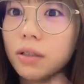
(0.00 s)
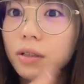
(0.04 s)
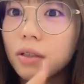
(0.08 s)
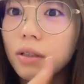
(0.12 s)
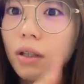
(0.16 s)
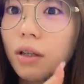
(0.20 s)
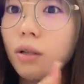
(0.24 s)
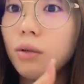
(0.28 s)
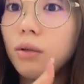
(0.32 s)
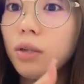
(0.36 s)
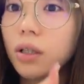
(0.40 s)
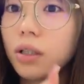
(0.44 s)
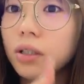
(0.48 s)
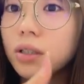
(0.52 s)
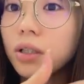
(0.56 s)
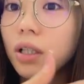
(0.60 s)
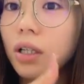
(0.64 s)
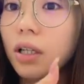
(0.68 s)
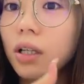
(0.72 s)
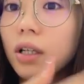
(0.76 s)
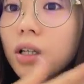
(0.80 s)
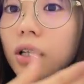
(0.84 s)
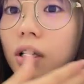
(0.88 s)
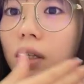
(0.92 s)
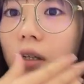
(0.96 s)
顔が
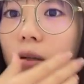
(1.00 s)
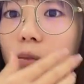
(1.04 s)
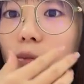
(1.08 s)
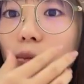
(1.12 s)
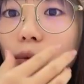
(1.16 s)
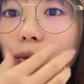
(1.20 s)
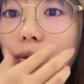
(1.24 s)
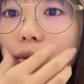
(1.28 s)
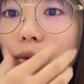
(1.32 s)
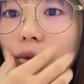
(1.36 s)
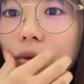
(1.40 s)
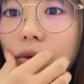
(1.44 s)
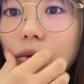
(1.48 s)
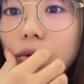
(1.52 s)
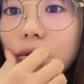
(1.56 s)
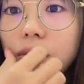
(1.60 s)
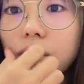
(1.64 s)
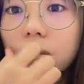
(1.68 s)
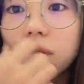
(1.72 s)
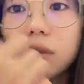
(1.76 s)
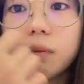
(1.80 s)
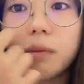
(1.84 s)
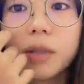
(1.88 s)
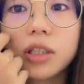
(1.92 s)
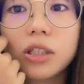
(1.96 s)
さもうこの
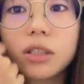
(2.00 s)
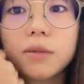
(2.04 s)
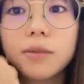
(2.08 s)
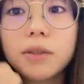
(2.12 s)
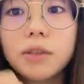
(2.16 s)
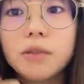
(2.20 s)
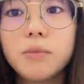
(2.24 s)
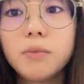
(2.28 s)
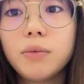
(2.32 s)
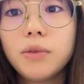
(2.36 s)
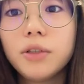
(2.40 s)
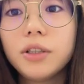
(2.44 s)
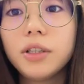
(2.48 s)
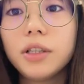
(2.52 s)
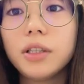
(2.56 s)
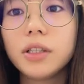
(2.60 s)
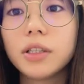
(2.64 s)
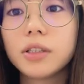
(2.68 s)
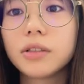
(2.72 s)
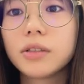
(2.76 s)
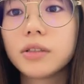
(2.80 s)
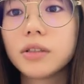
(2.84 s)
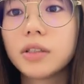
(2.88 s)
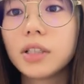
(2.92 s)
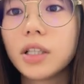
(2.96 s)
人はマシュマロボディ
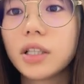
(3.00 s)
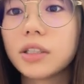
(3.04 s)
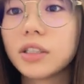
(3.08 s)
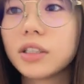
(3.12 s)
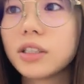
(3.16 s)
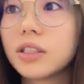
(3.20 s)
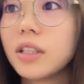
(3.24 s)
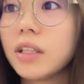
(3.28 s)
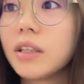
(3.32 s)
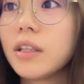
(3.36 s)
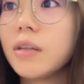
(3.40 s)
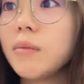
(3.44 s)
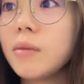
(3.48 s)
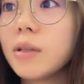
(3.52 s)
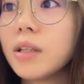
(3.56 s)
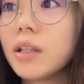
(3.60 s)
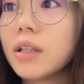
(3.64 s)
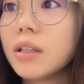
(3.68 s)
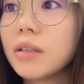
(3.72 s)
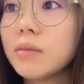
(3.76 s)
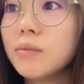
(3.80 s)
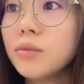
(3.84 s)
ですら素敵みたいな